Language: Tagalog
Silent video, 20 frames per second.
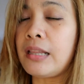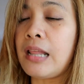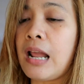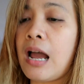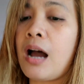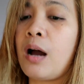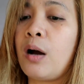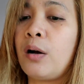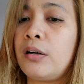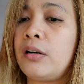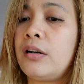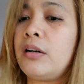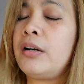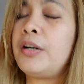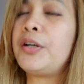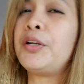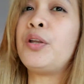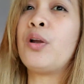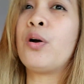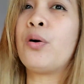lang.
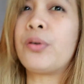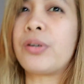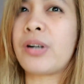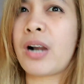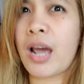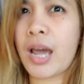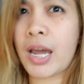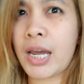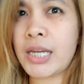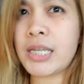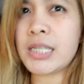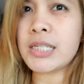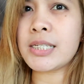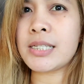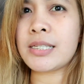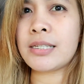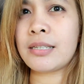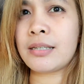No rice.